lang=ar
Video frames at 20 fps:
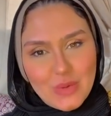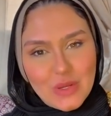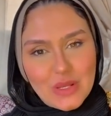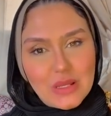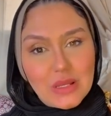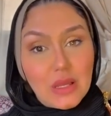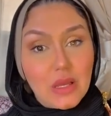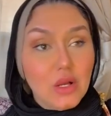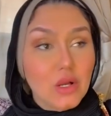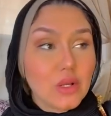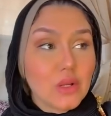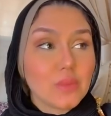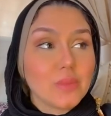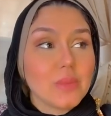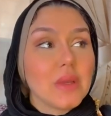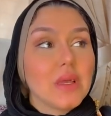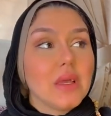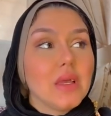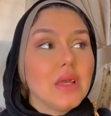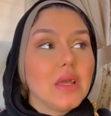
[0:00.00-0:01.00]
برج العقرب
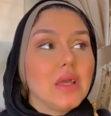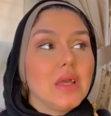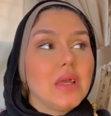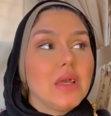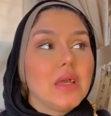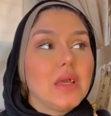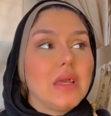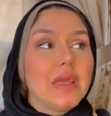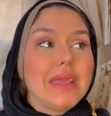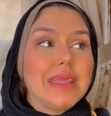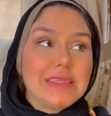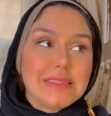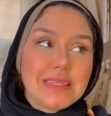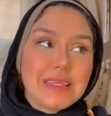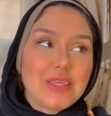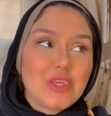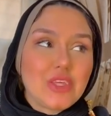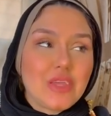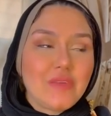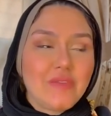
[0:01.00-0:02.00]
آه
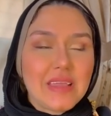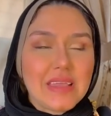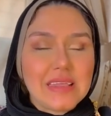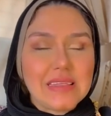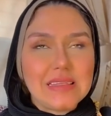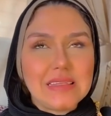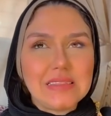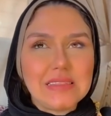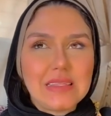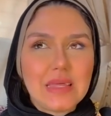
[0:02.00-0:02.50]
انت انا شايفاك ان